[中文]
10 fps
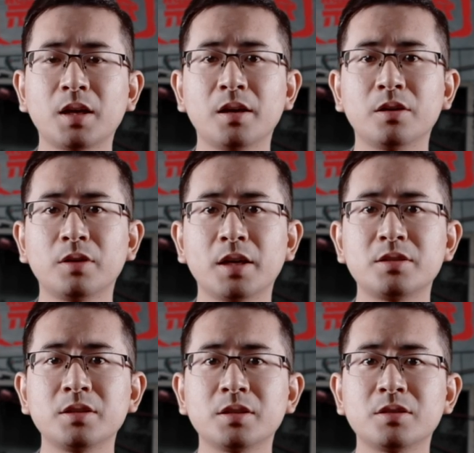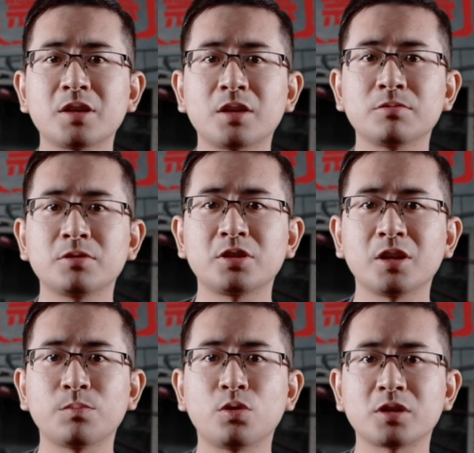但后来经营家族企
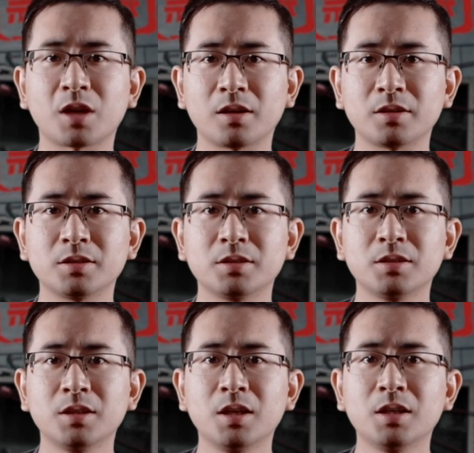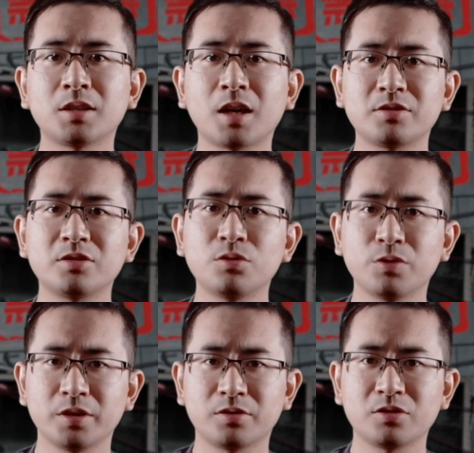业破产。他自认
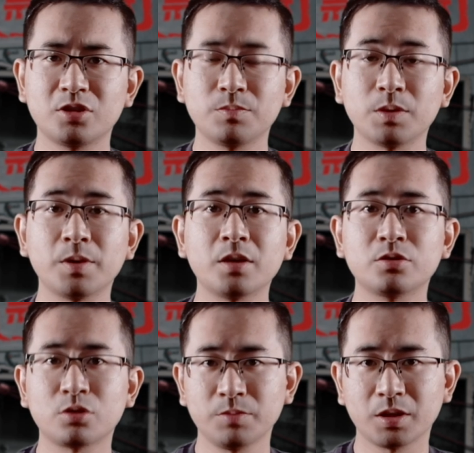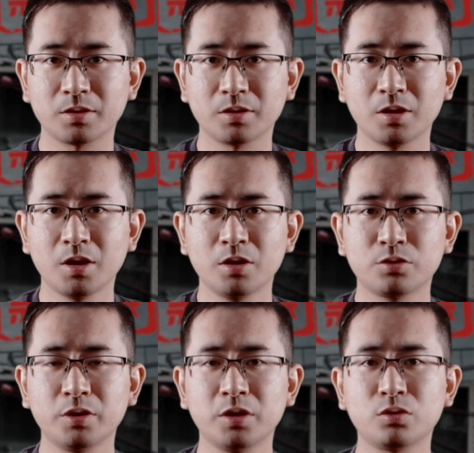为自己比别人聪明，
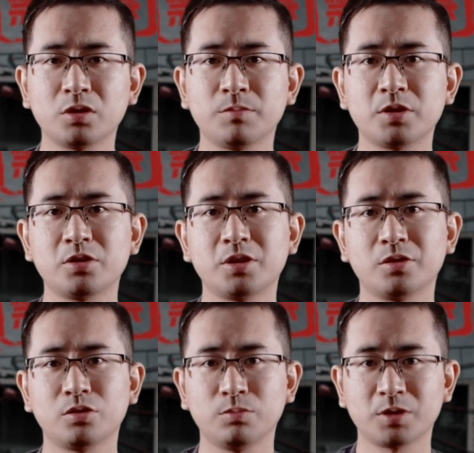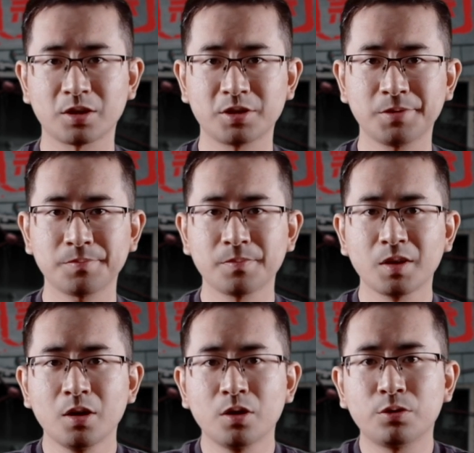所以做什么事情都不上心，
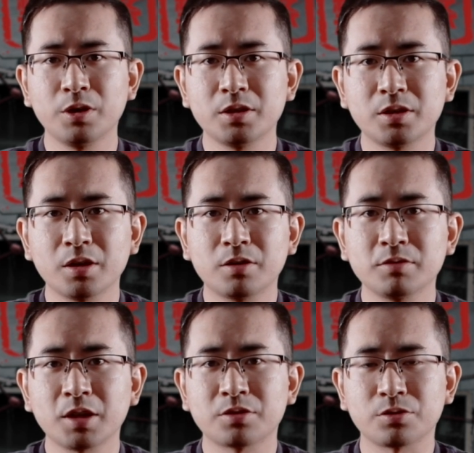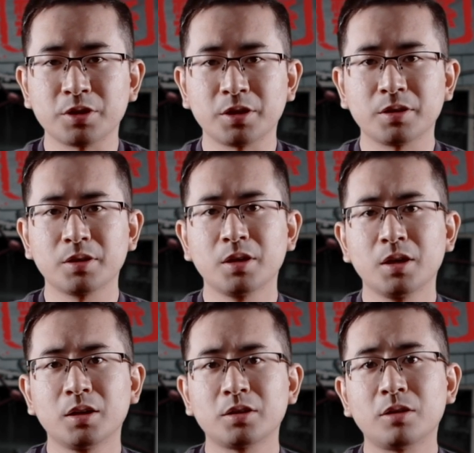会一些工匠手艺，
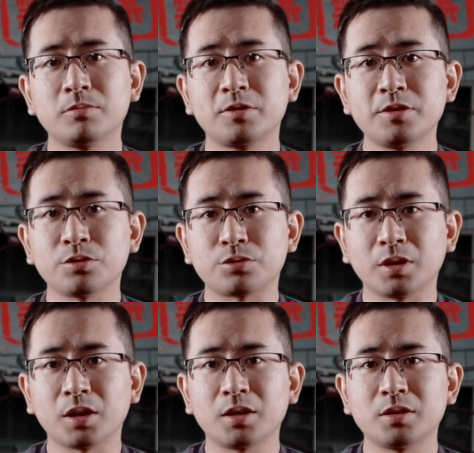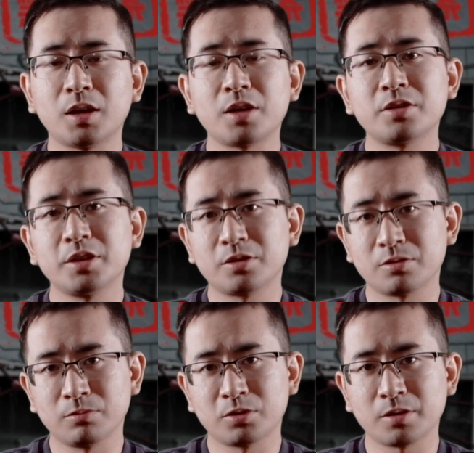到59岁了仍然是一事
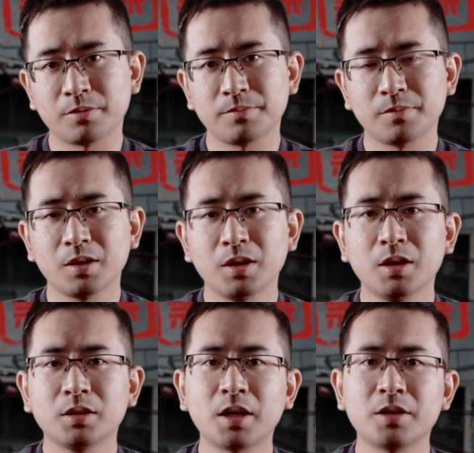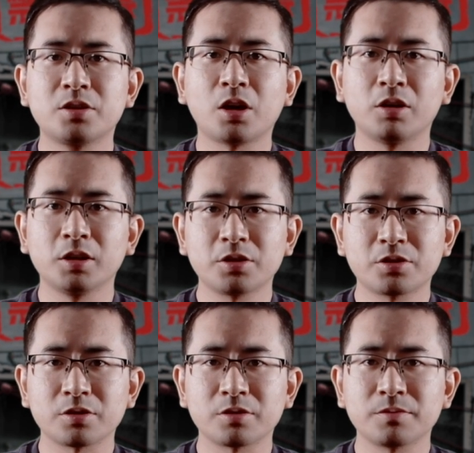无成。但巧合的是，